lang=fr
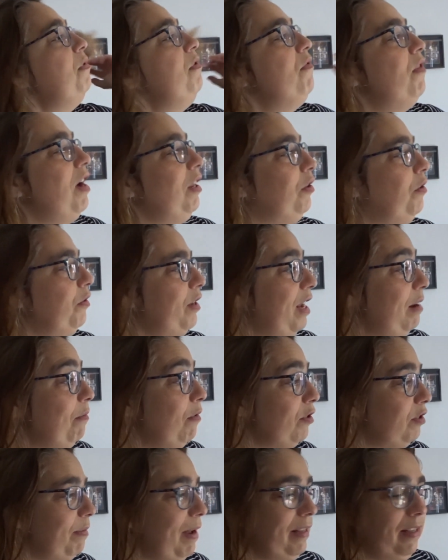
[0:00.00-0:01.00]
voilà,
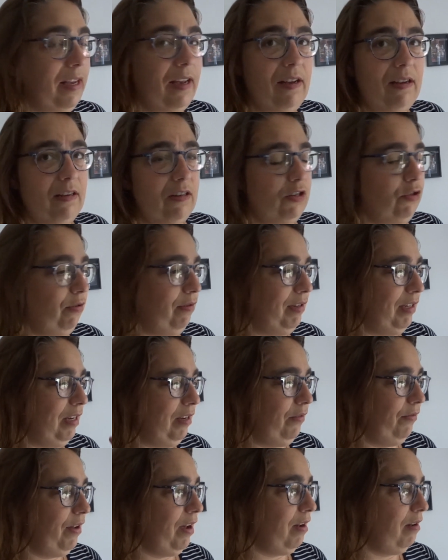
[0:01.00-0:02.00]
tranquillement ce matin, je vais
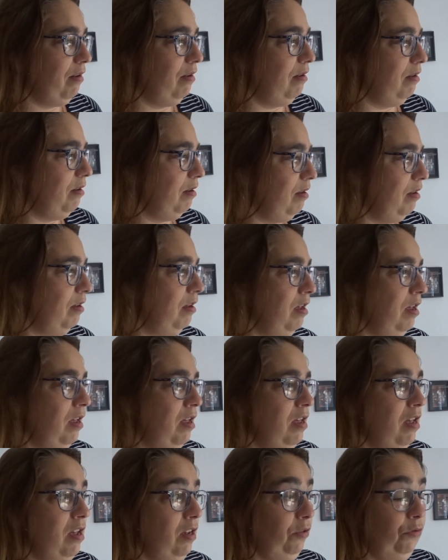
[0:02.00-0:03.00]
essayer de faire euh,
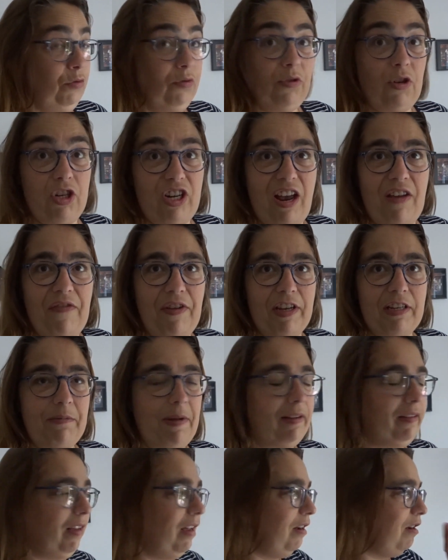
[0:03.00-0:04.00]
tout ce que j'ai à faire ce
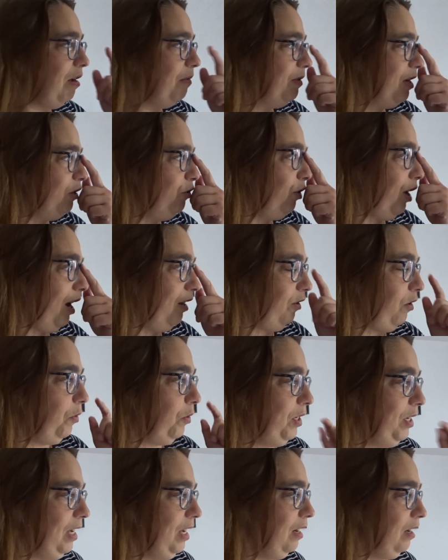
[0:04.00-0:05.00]
matin. Comme ça, je suis très
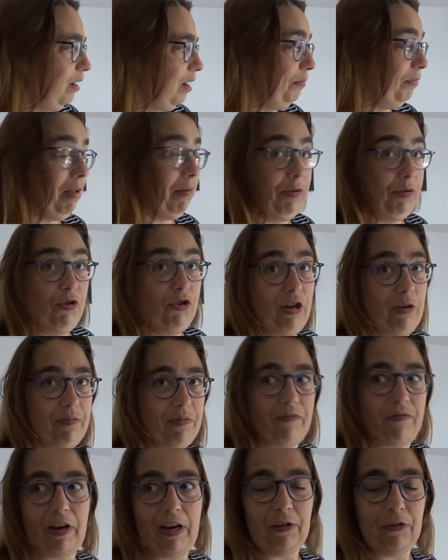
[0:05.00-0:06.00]
tranquille. Comme d'habitude, j'aime
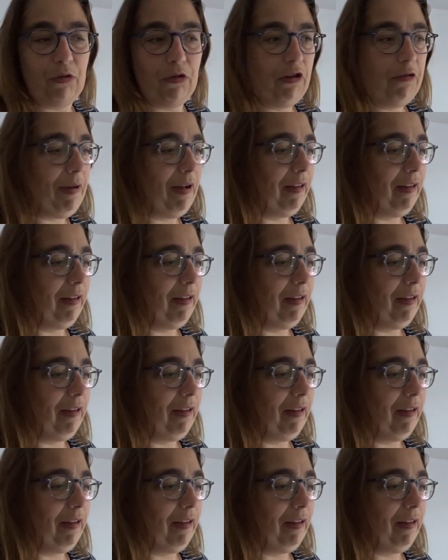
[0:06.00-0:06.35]
bien faire les trucs le